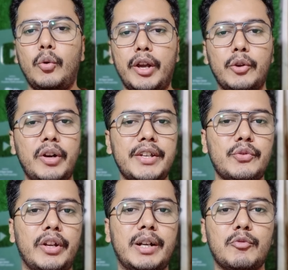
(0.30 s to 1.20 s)
तो हेलो गाइस
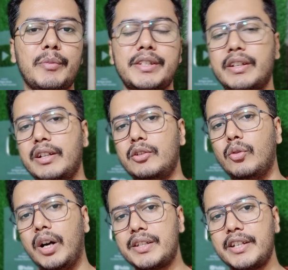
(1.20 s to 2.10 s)
वेलकम टू माय चैनल
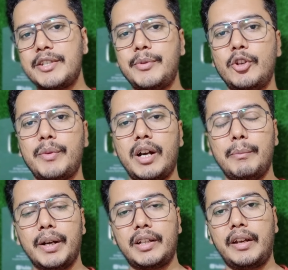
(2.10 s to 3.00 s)
तो आज के इस वीडियो में
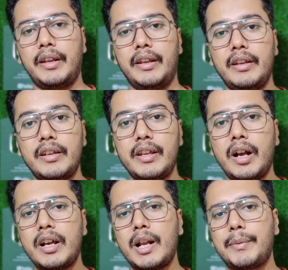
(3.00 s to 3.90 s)
हम बात करेंगे कि
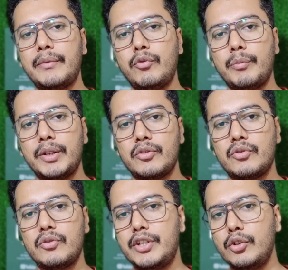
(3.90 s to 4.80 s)
अगर आपके फोन में
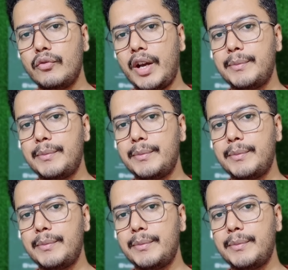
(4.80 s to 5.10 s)
दोस्तों जियो